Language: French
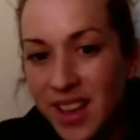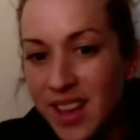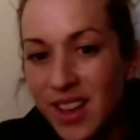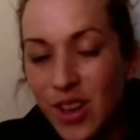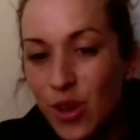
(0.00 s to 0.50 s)
que
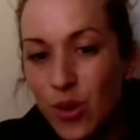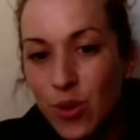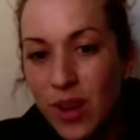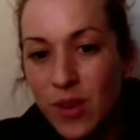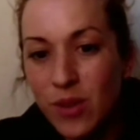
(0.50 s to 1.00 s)
là, on est en
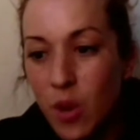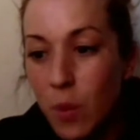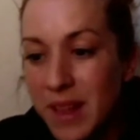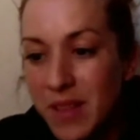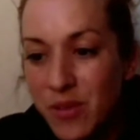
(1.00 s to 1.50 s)
pleine phase
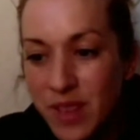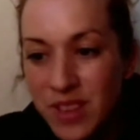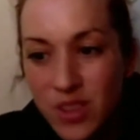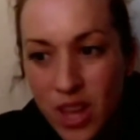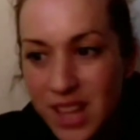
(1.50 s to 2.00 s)

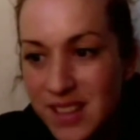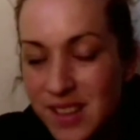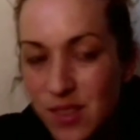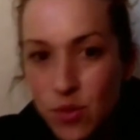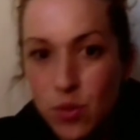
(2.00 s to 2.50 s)
d'organisation
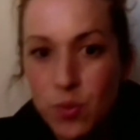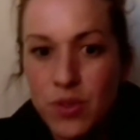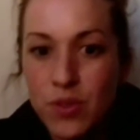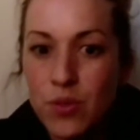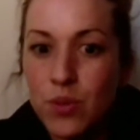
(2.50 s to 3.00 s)
parce que moi, je
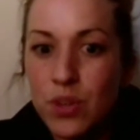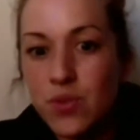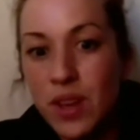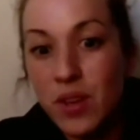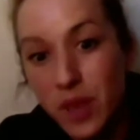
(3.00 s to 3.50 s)
suis
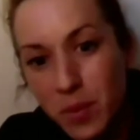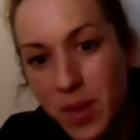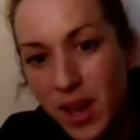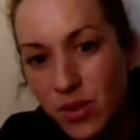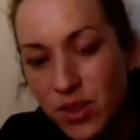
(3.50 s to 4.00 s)
infirmière à
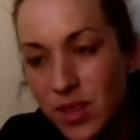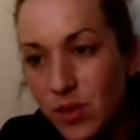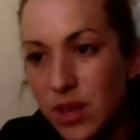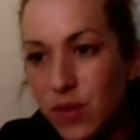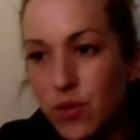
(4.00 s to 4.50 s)
côté, donc il faut que je